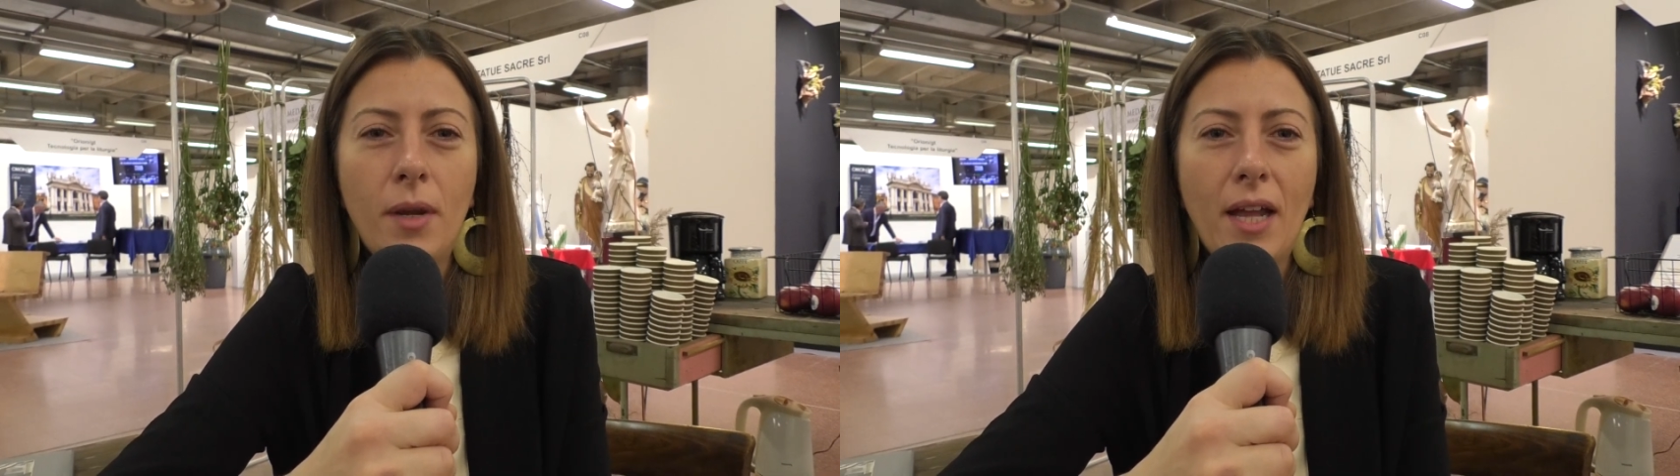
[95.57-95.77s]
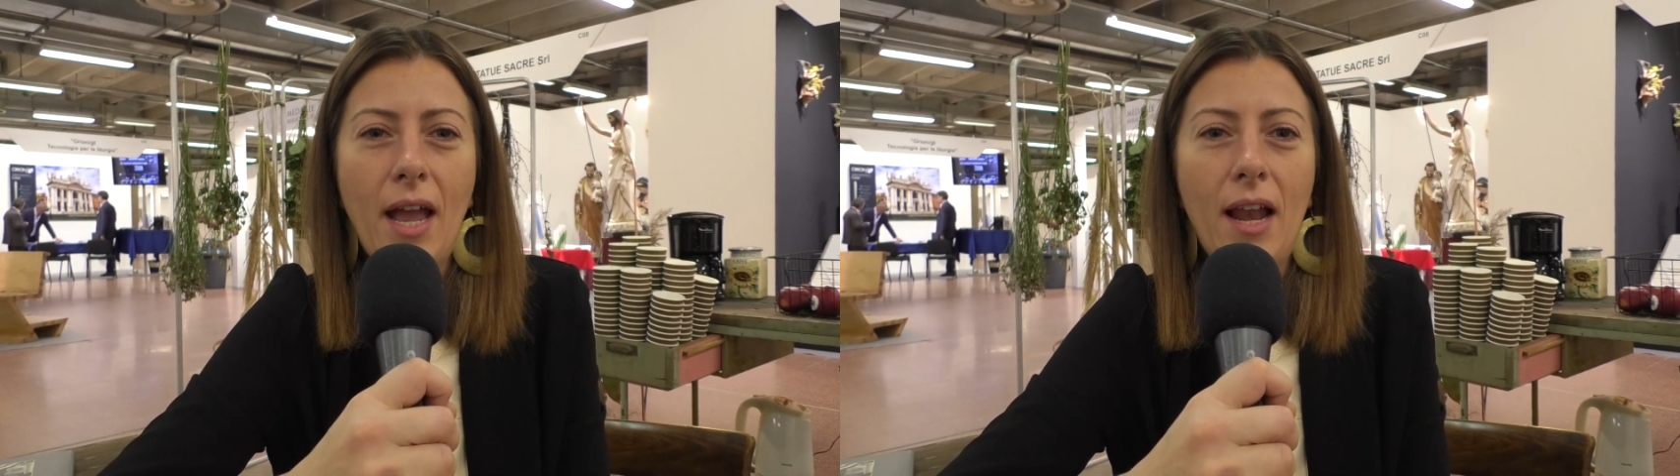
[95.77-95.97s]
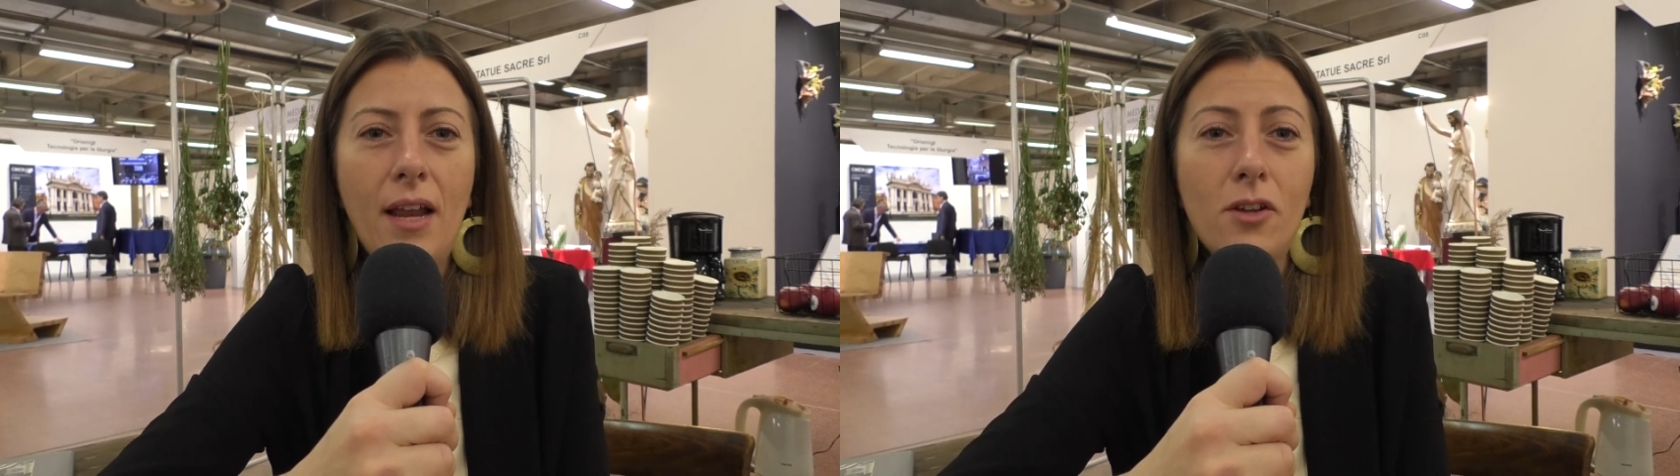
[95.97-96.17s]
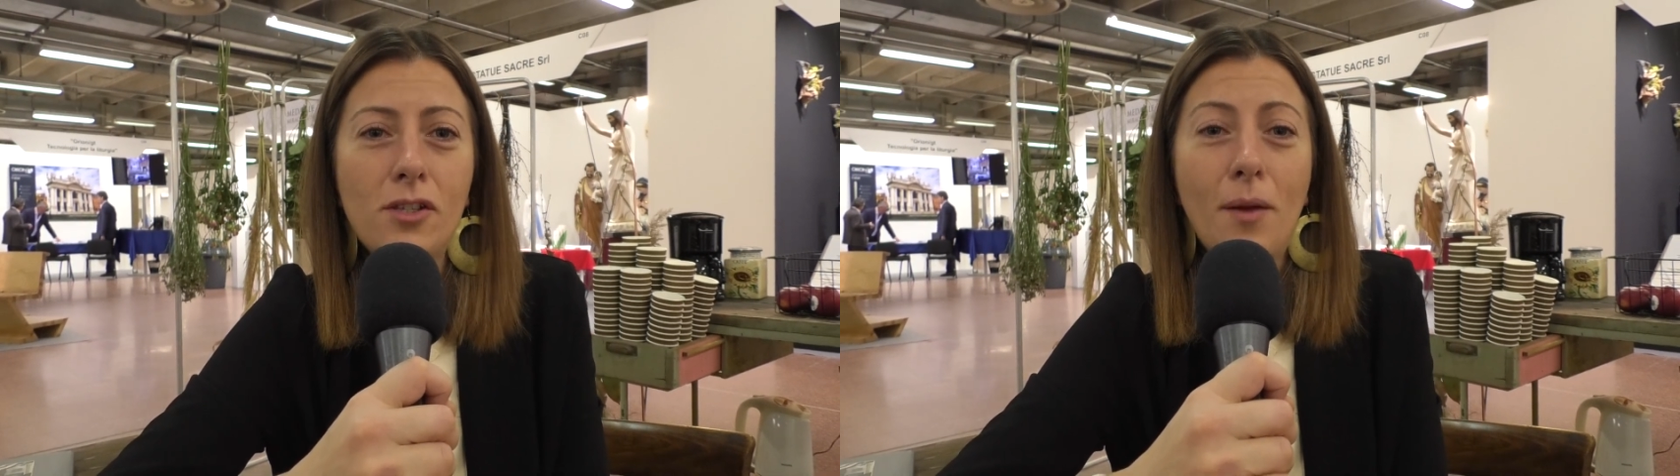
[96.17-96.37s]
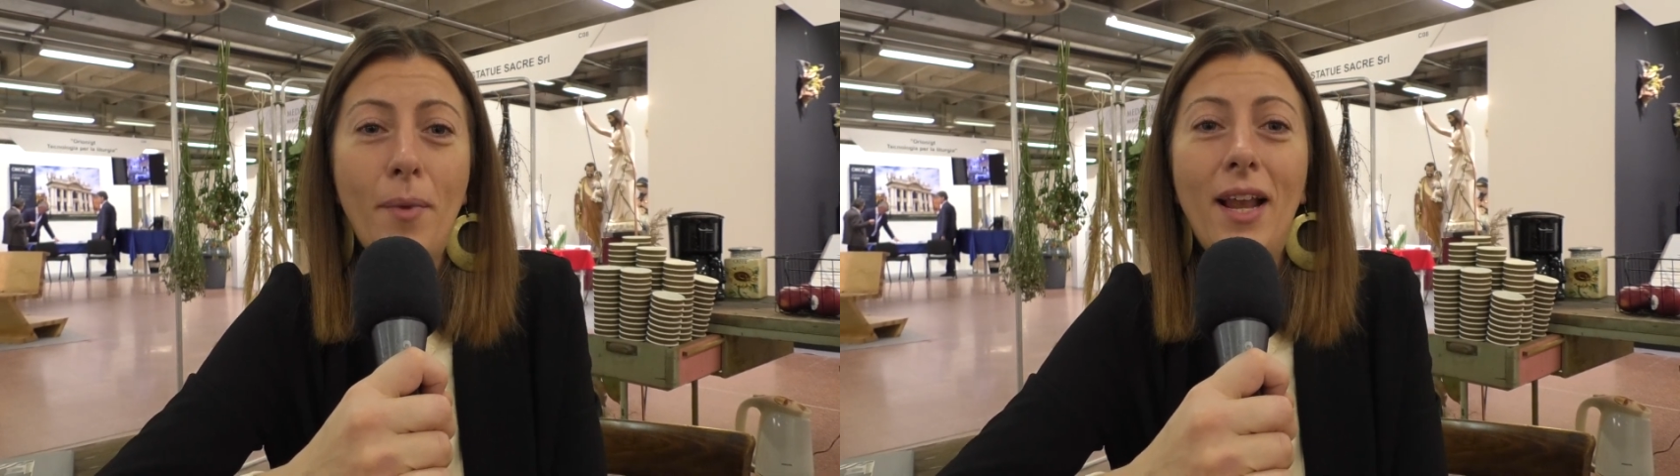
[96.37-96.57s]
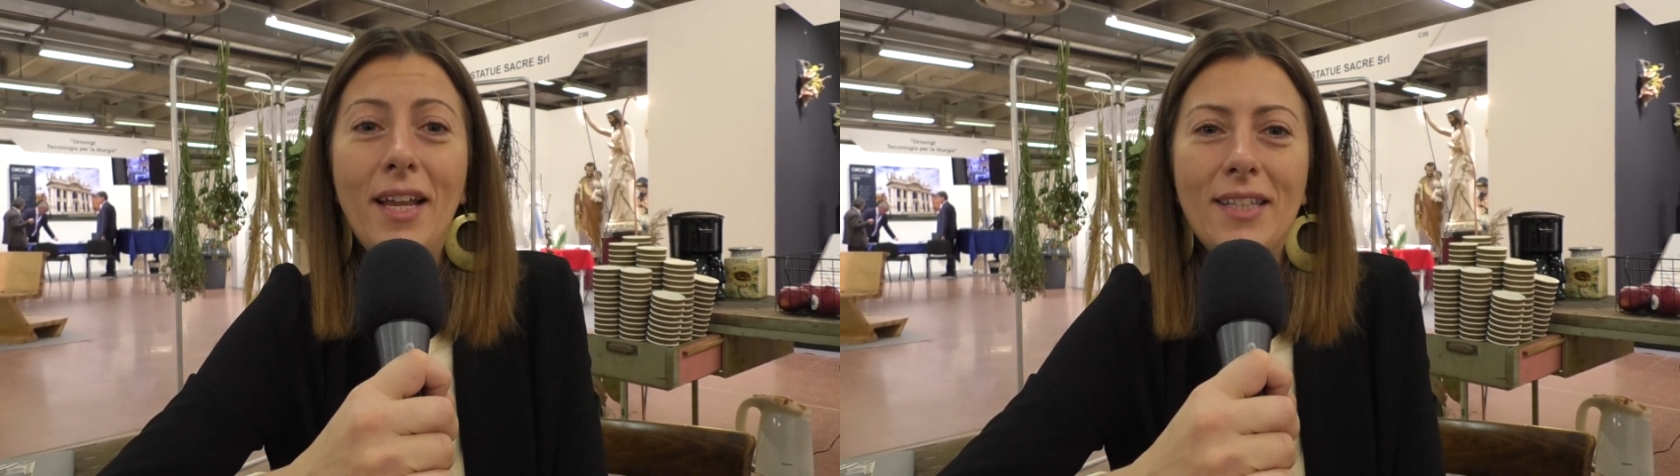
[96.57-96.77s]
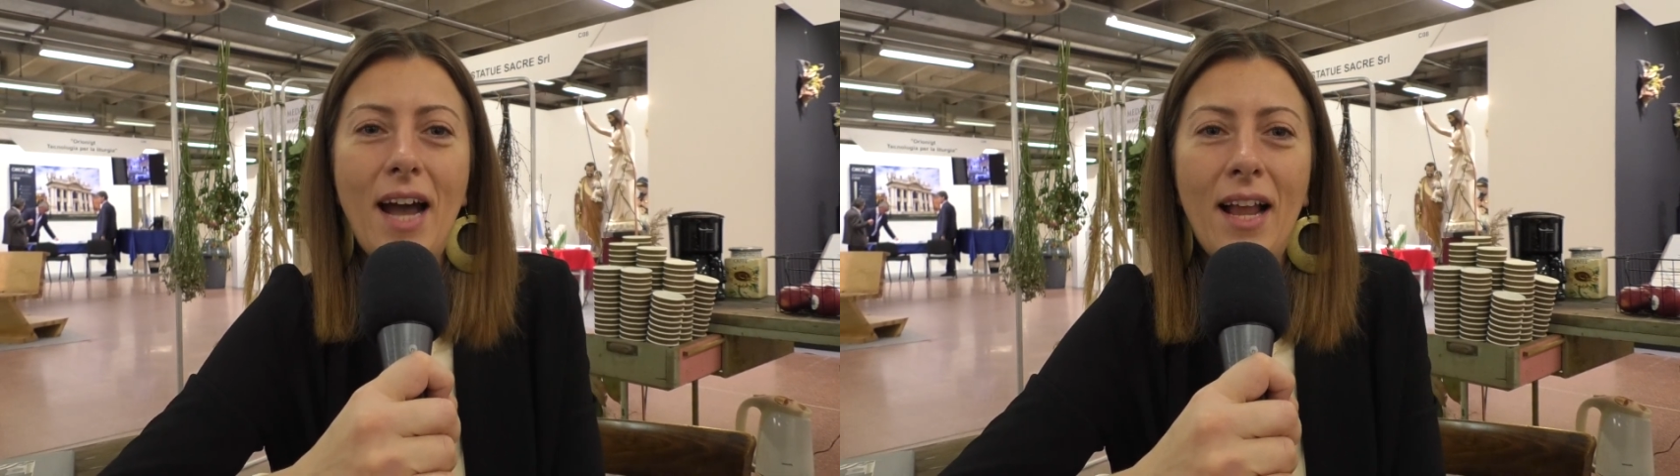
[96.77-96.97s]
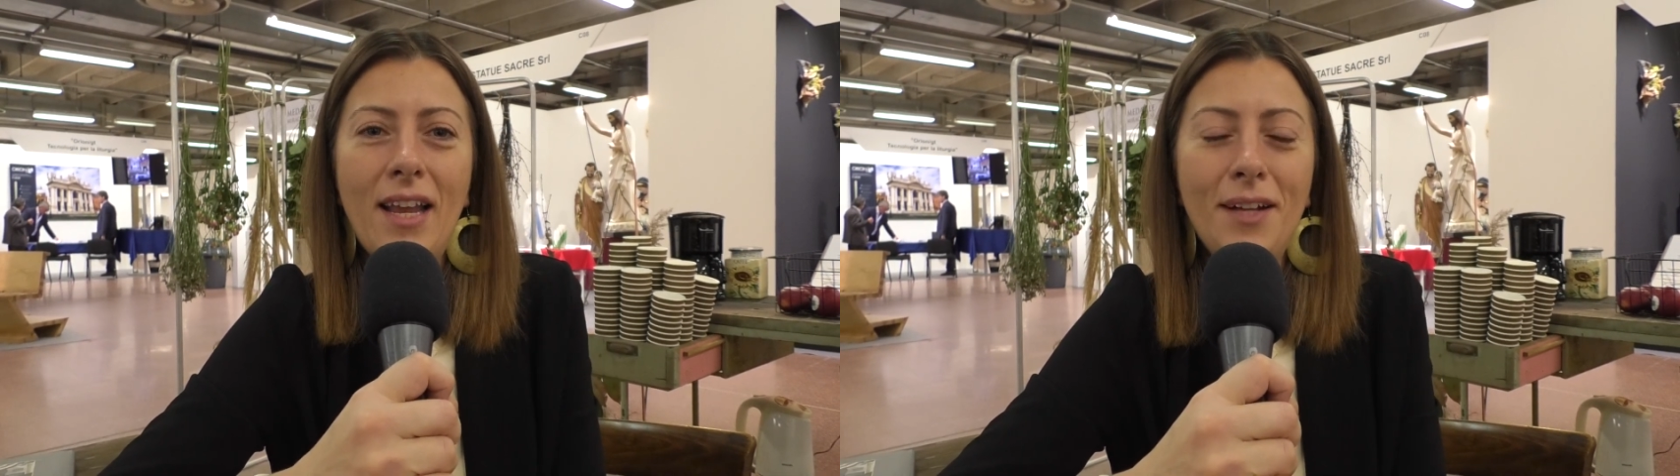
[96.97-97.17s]
perché la nostra bella
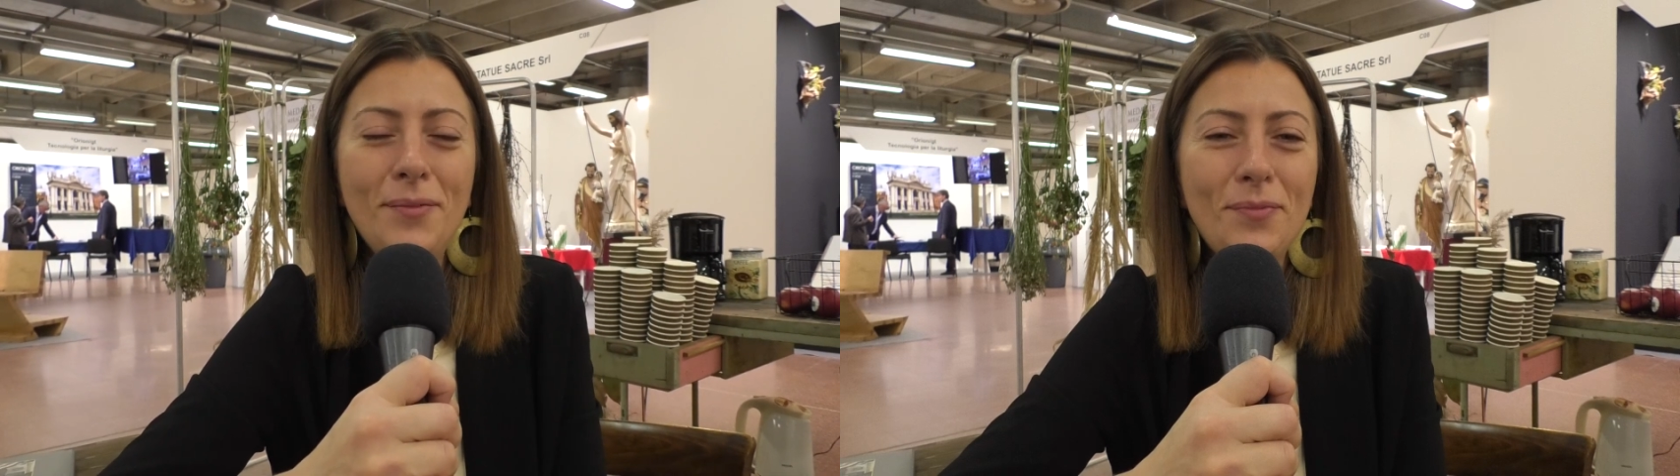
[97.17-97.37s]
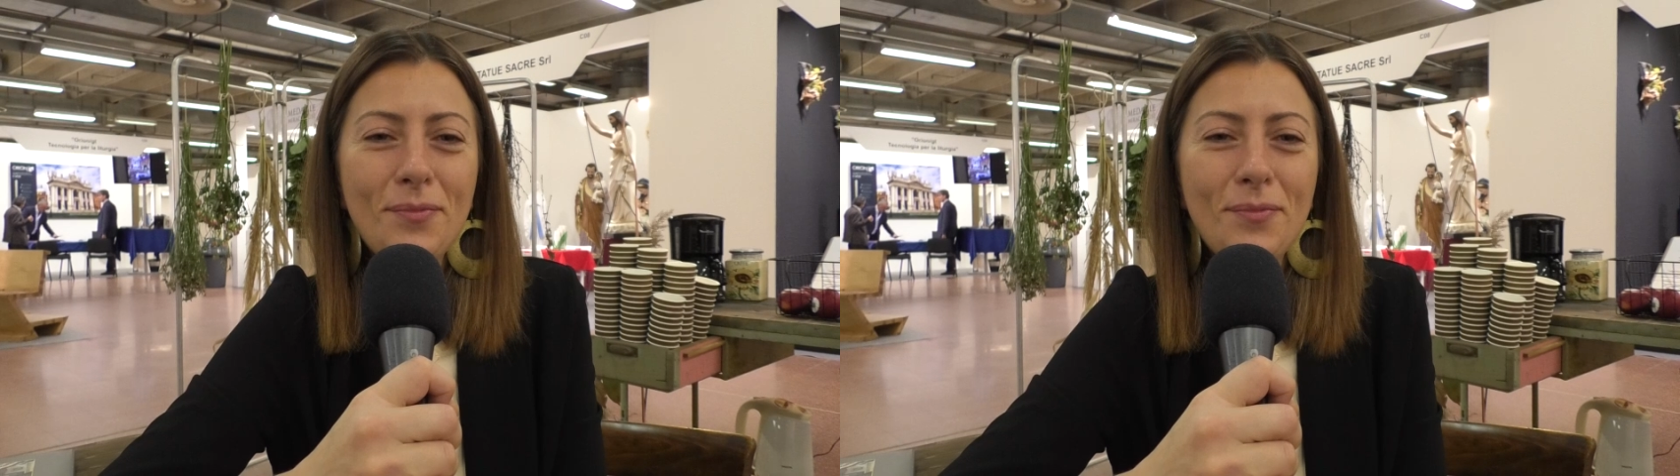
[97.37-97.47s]
Italia